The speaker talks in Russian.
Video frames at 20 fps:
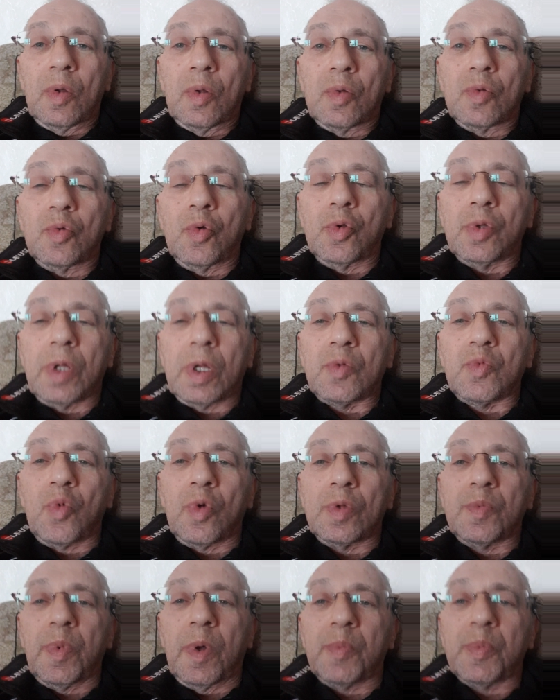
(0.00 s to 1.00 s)
Ну так
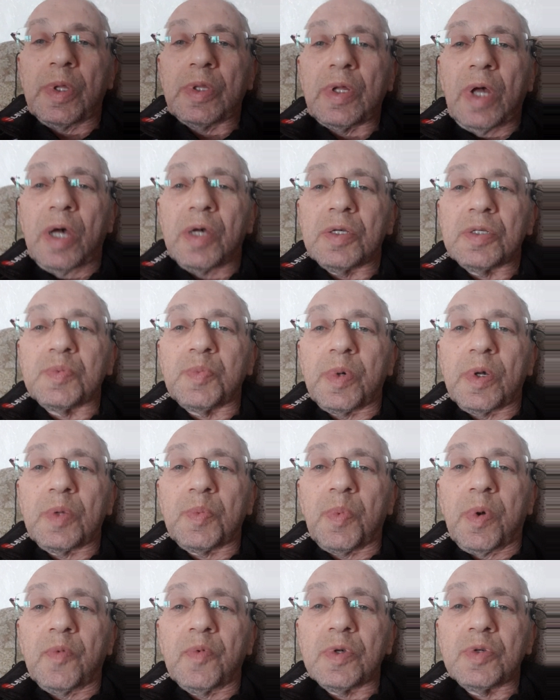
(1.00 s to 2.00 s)
вот, попытаюсь
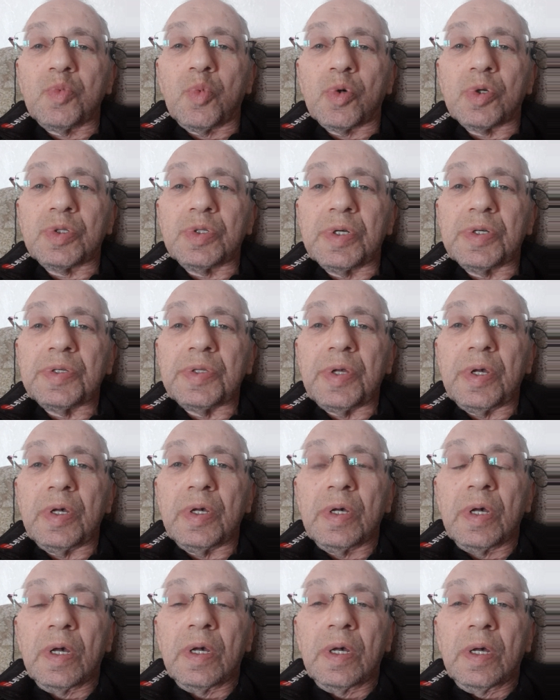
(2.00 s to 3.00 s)
быть по
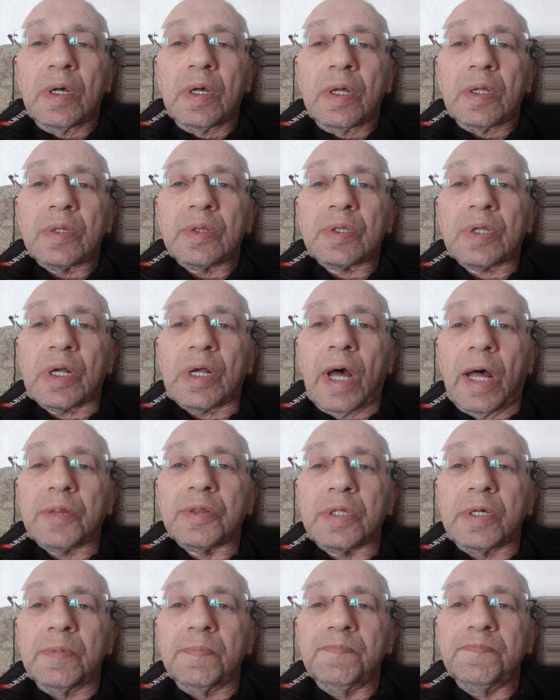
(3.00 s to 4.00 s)
возможности
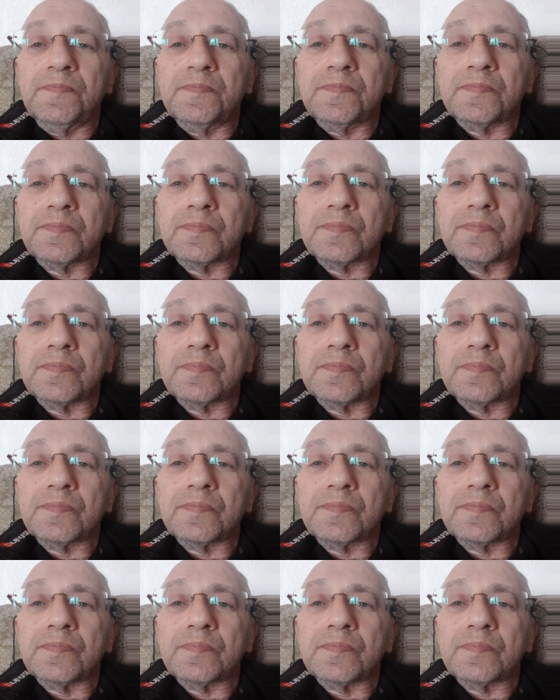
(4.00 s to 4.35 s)
кратким.